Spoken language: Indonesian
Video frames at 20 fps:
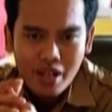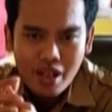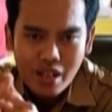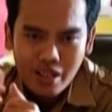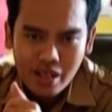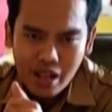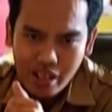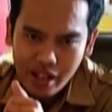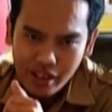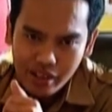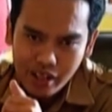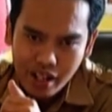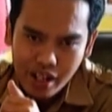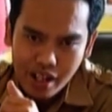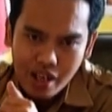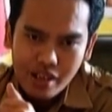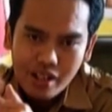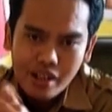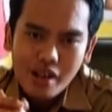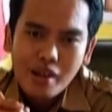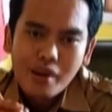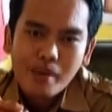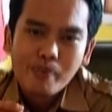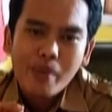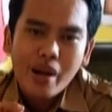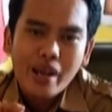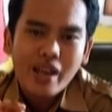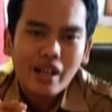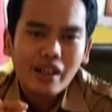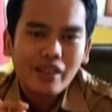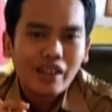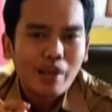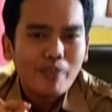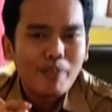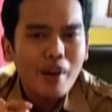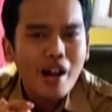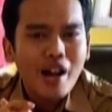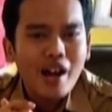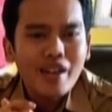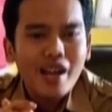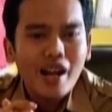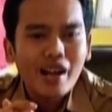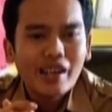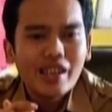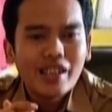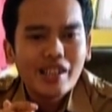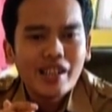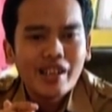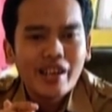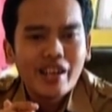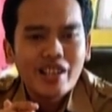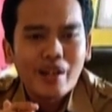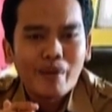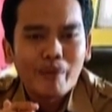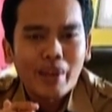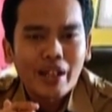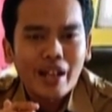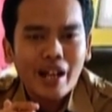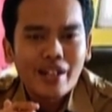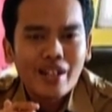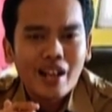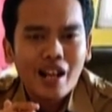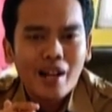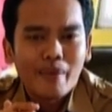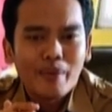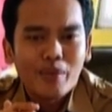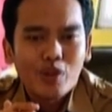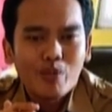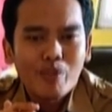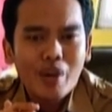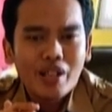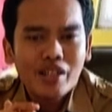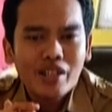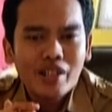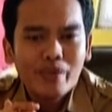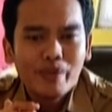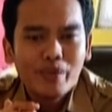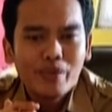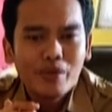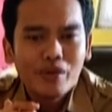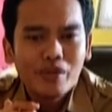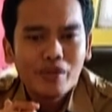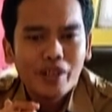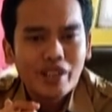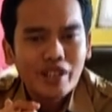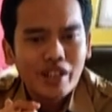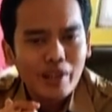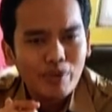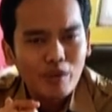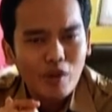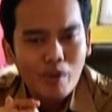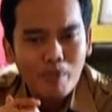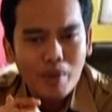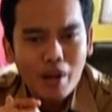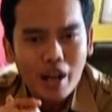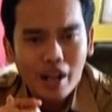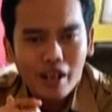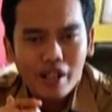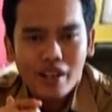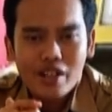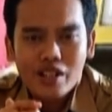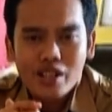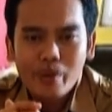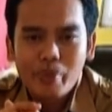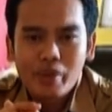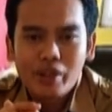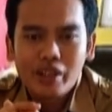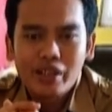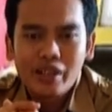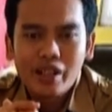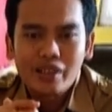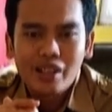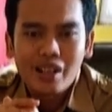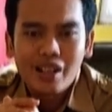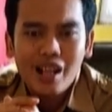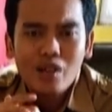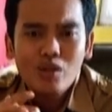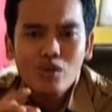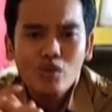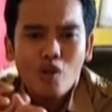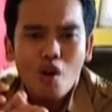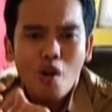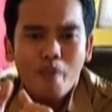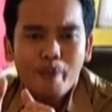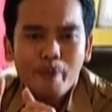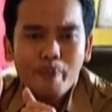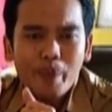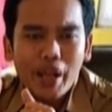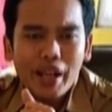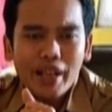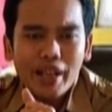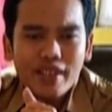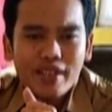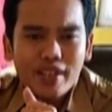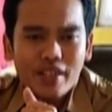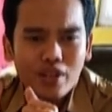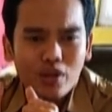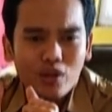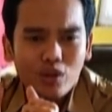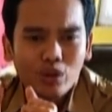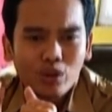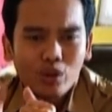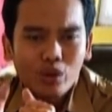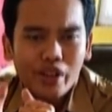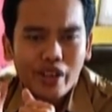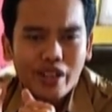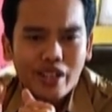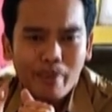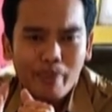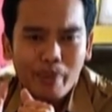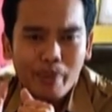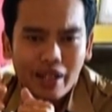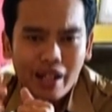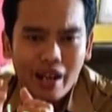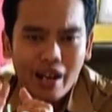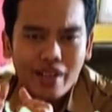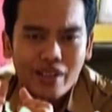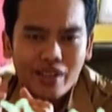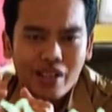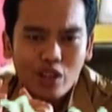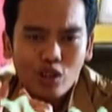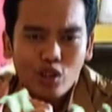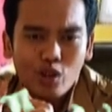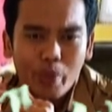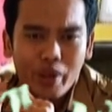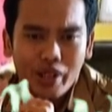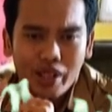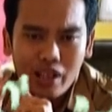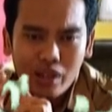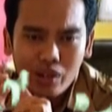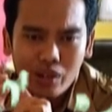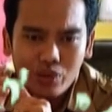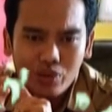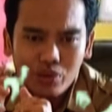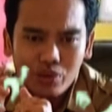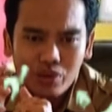Sayangnya, banyak tema yang ingin disampaikan dalam rumah seribu di seribu ombak sepertinya terlalu kompleks untuk disampaikan satu persatu.